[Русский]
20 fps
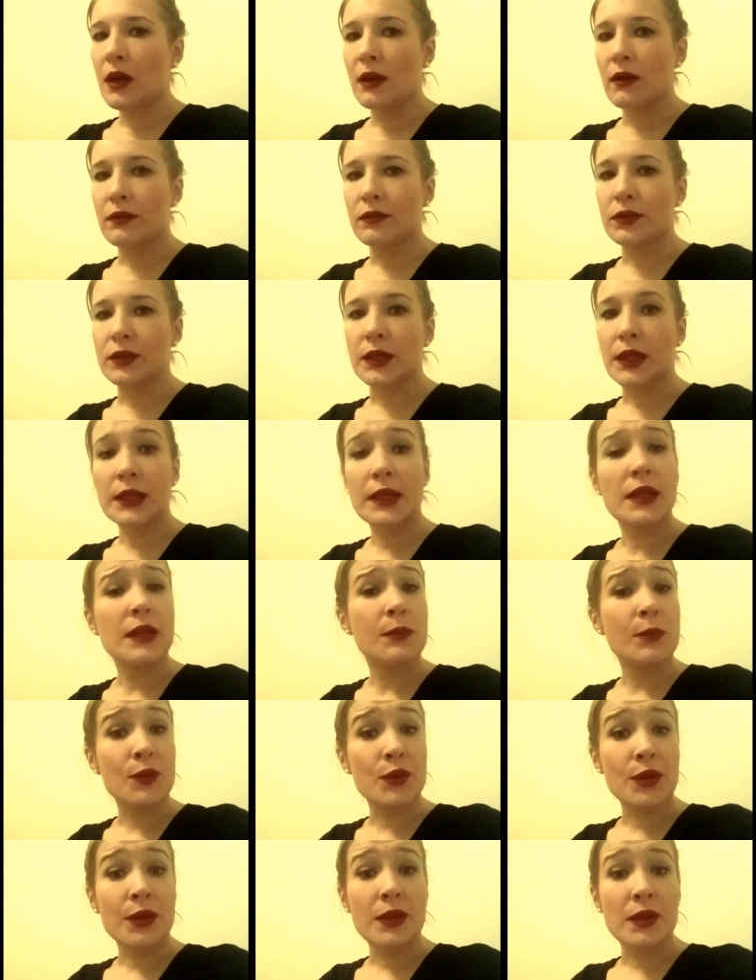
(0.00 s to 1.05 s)
вот это
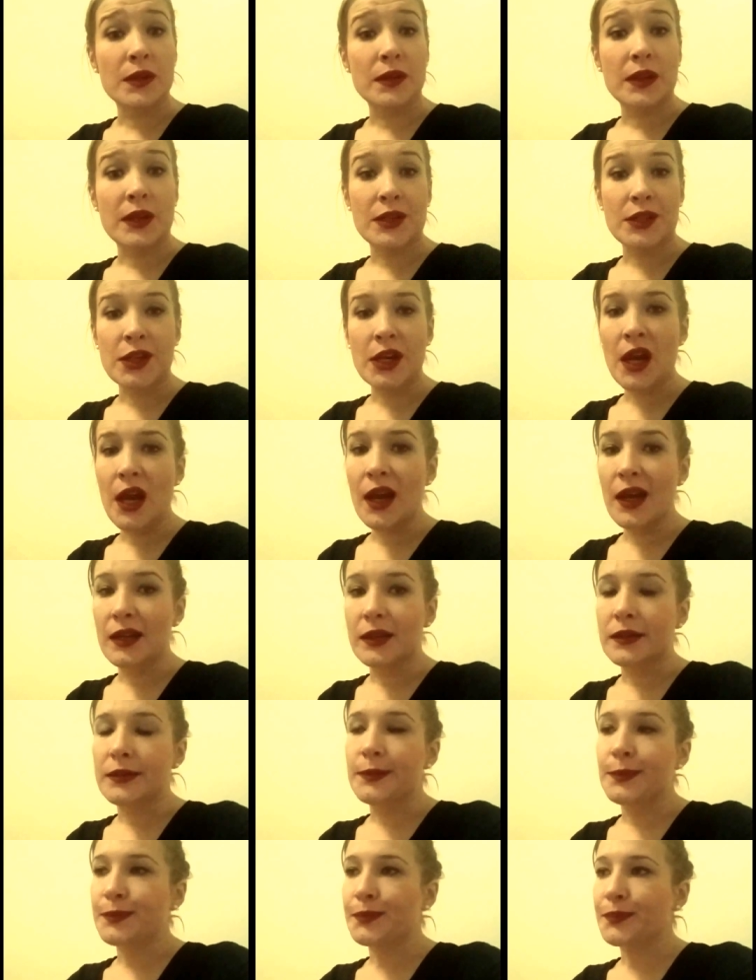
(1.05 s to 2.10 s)
немножко раздражает,